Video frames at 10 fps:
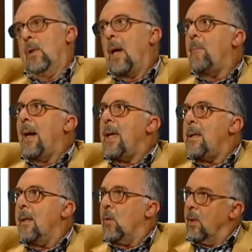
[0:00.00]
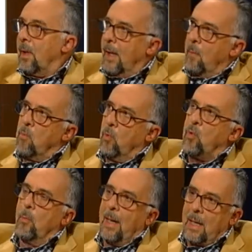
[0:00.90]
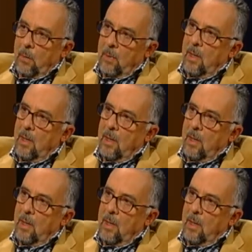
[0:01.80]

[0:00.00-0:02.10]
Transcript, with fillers: Hay países donde es mucho más libre.